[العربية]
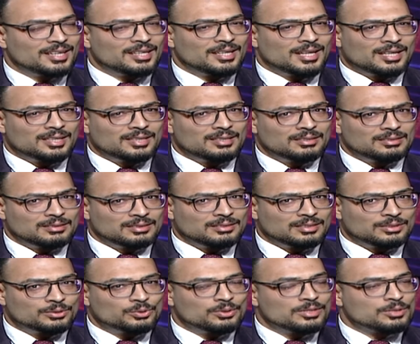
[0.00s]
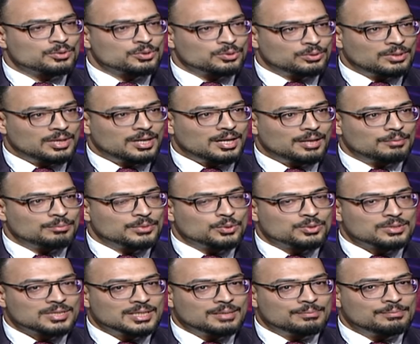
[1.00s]
يعني نقدر نقول ان الصداع
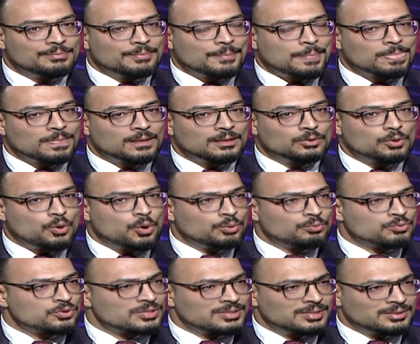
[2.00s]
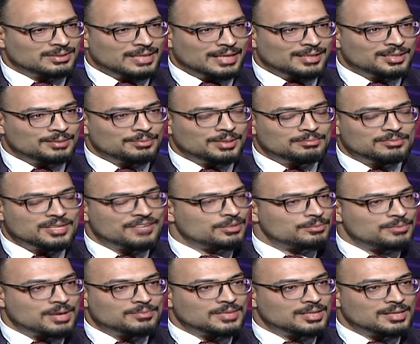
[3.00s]
بيصيب اولموست تقريبا 100%
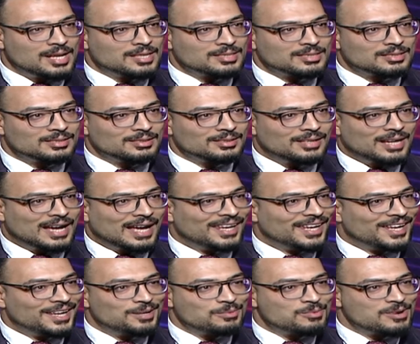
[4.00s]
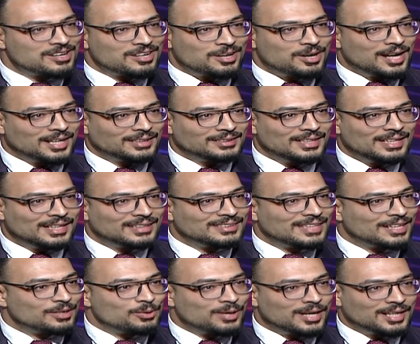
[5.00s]
من الناس على الاقل مره واحده
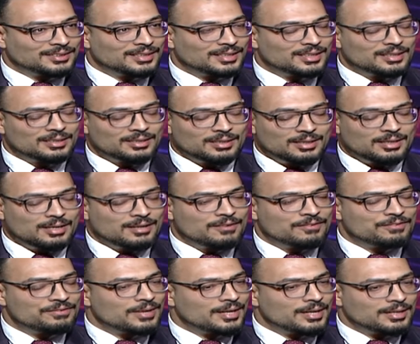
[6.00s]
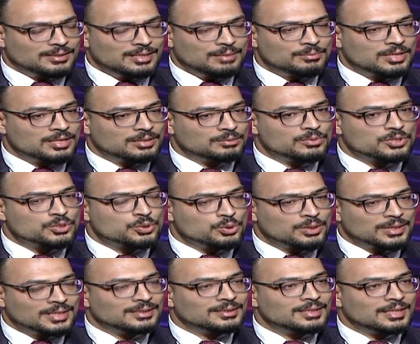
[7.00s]
اتاك واحده فده مرض
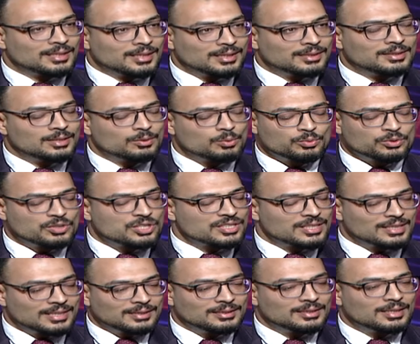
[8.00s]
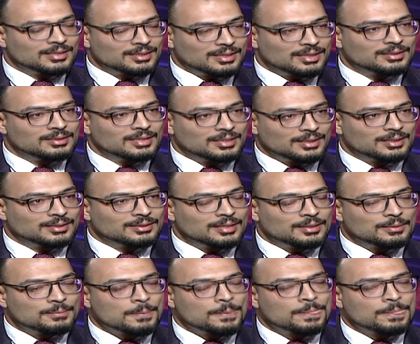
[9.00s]
مشهور جدا جدا ومنتشر جدا جدا جدا